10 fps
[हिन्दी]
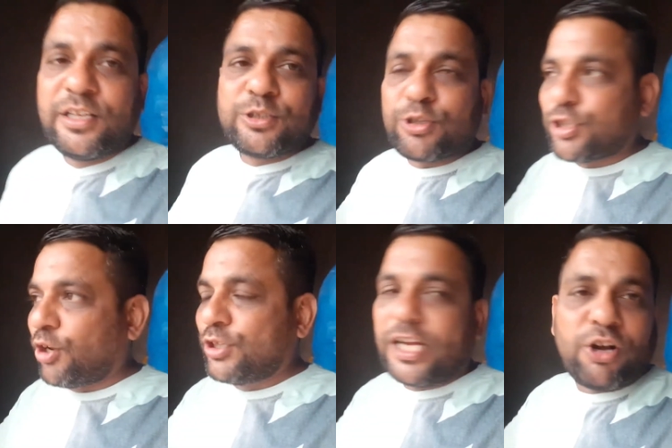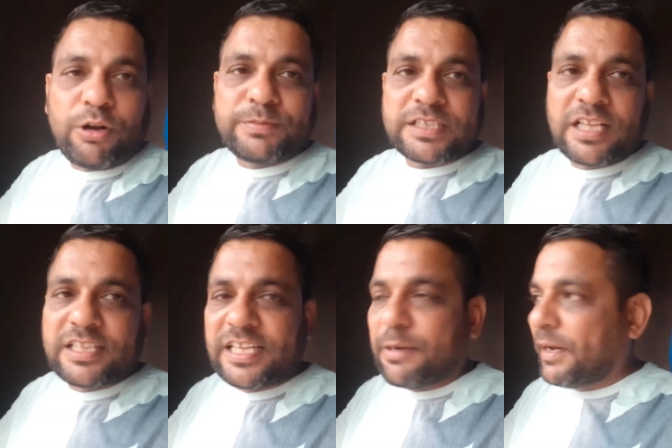तो चलो देखो कब तक
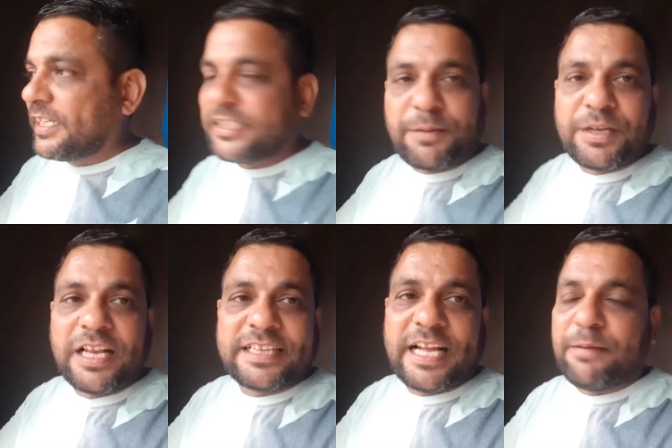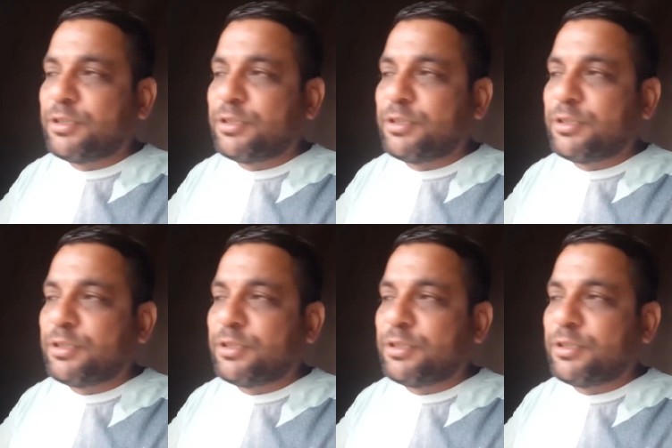चलती है बारिश अभी लेते हैं हम